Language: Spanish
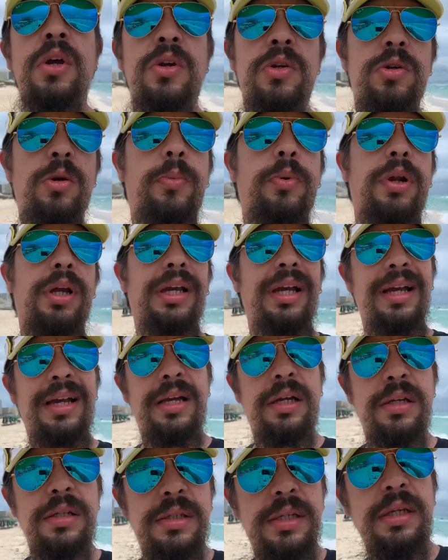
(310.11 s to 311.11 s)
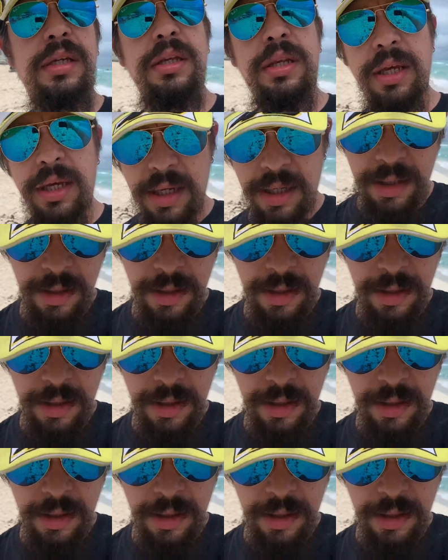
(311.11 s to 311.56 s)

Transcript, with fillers: Yo por acá seguiré